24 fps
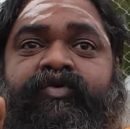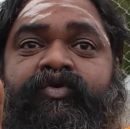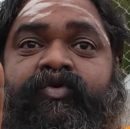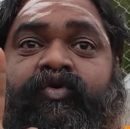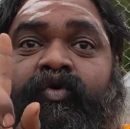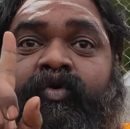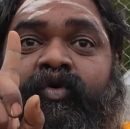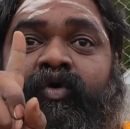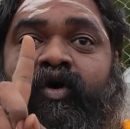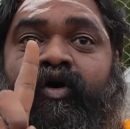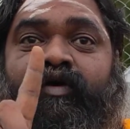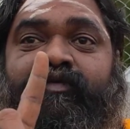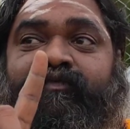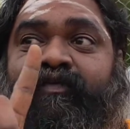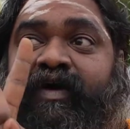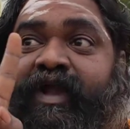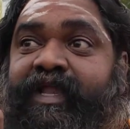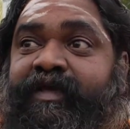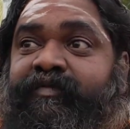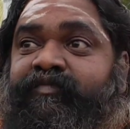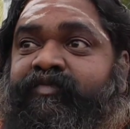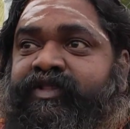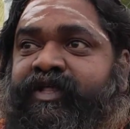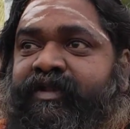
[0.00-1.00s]
நூலோர்
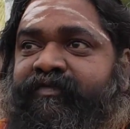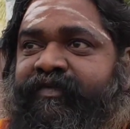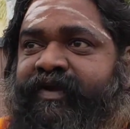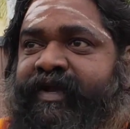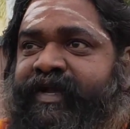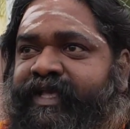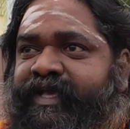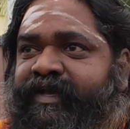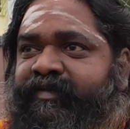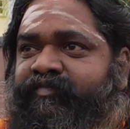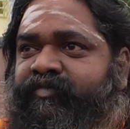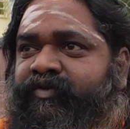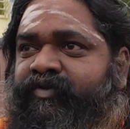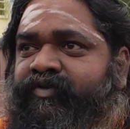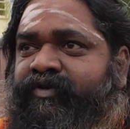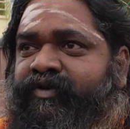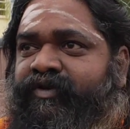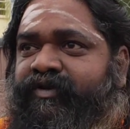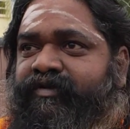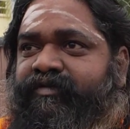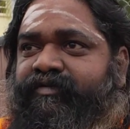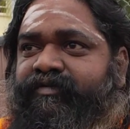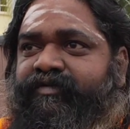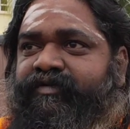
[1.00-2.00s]
வழி முதல் வெண்ணிய
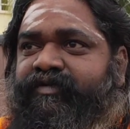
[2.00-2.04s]
மூன்று